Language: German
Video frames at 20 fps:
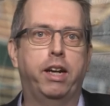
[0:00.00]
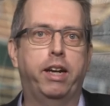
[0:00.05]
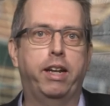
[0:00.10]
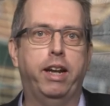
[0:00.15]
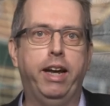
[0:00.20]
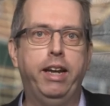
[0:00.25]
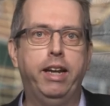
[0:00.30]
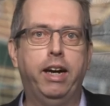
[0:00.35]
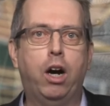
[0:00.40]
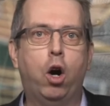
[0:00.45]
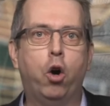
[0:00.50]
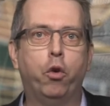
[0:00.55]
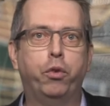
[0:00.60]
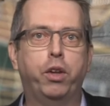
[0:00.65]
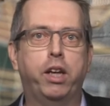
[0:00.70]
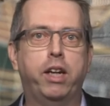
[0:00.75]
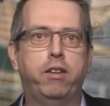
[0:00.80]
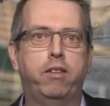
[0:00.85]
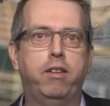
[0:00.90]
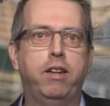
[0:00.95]
Kleinere
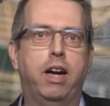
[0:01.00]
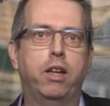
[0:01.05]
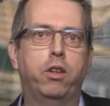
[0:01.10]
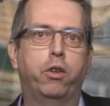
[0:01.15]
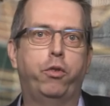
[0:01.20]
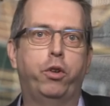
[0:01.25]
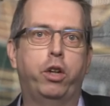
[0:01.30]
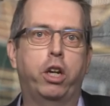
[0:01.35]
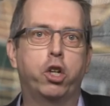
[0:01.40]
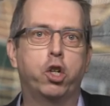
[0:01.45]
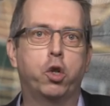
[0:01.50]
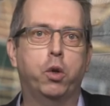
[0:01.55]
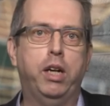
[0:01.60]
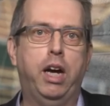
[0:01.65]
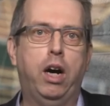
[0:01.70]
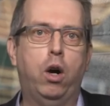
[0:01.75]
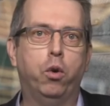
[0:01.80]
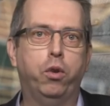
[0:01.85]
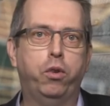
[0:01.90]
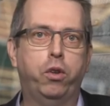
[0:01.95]
Aufträge sind also von der
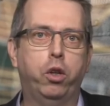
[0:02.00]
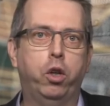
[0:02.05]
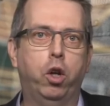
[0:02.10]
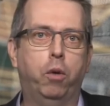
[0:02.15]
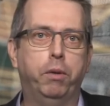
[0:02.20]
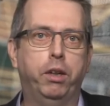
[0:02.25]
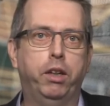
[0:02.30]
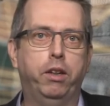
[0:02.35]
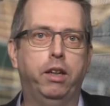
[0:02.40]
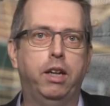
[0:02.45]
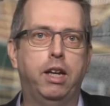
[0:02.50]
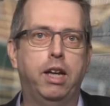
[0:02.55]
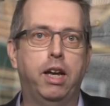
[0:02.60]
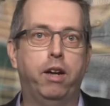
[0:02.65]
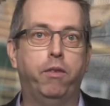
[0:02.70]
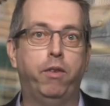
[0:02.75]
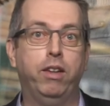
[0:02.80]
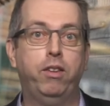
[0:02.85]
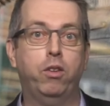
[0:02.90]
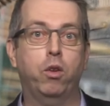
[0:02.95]
Steuer ausgenommen.
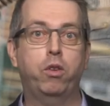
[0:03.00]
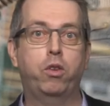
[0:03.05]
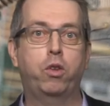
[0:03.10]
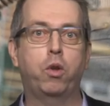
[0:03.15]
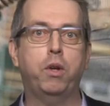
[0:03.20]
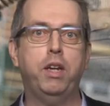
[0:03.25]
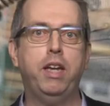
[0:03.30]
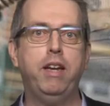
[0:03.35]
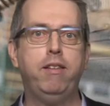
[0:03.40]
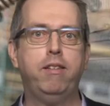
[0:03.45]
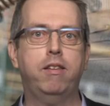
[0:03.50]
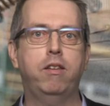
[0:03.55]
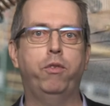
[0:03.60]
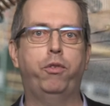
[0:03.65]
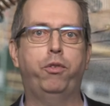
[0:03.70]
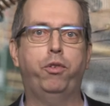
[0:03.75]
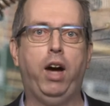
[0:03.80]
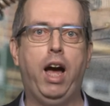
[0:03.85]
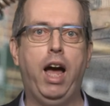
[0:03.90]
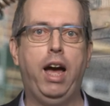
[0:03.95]
Was uns zur
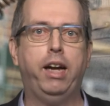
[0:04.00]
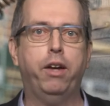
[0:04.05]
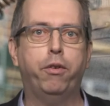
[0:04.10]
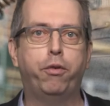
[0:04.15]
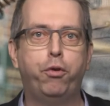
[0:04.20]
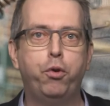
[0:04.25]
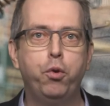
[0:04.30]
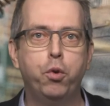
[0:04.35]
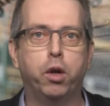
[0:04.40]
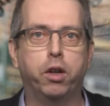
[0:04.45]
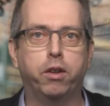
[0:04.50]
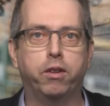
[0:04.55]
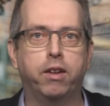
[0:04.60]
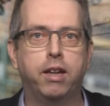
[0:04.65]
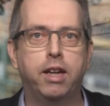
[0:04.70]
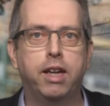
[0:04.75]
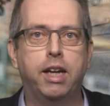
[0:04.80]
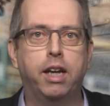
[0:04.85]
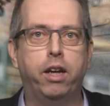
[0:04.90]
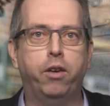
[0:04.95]
nächsten Frage führt.
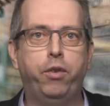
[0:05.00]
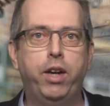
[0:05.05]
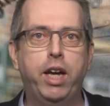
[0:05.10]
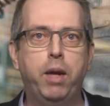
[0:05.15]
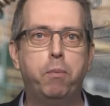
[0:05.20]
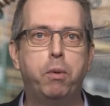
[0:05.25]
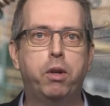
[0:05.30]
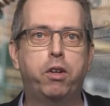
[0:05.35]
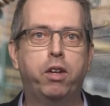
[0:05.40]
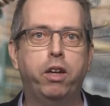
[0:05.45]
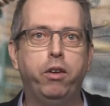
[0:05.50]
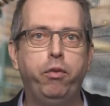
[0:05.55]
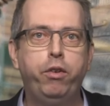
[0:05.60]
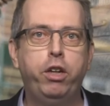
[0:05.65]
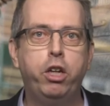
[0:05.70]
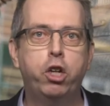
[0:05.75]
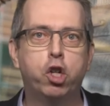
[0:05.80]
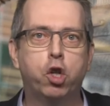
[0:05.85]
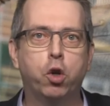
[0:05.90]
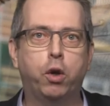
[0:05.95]
Wen
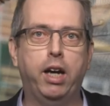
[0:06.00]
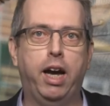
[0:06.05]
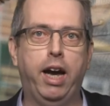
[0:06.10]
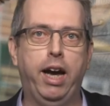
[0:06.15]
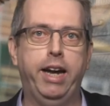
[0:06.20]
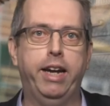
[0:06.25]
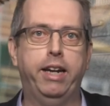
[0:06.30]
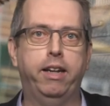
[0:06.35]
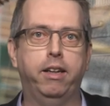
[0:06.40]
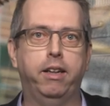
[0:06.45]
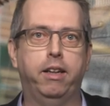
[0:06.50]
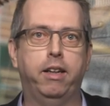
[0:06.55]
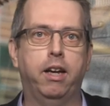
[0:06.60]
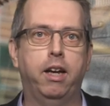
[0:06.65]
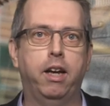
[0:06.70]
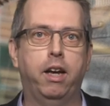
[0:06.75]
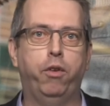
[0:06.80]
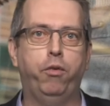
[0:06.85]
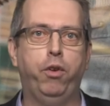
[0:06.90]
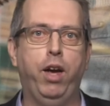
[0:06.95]
betrifft die Steuer eigentlich?
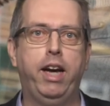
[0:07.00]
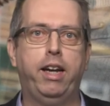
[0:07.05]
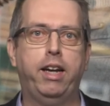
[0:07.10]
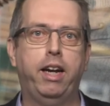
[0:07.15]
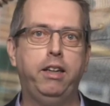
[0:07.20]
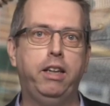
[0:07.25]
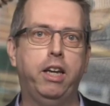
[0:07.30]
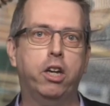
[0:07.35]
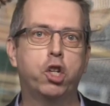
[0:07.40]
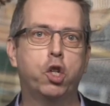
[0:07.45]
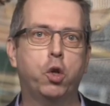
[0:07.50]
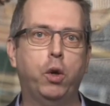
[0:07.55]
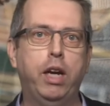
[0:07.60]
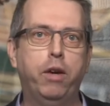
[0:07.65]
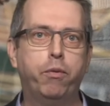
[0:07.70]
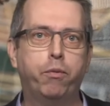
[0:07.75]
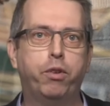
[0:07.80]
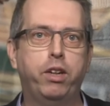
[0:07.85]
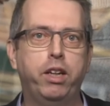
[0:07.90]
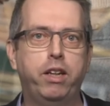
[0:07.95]
Wer kann hier
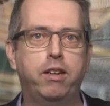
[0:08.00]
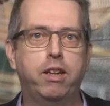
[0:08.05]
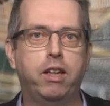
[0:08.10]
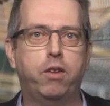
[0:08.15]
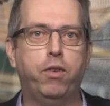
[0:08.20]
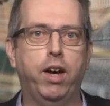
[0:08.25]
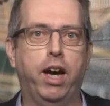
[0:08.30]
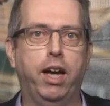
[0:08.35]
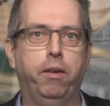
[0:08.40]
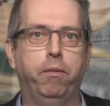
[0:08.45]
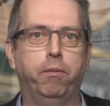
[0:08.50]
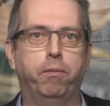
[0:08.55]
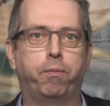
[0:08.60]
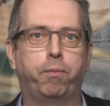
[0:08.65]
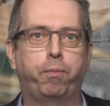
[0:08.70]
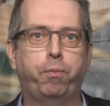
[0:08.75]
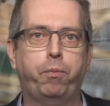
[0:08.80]
steuerpflichtig werden?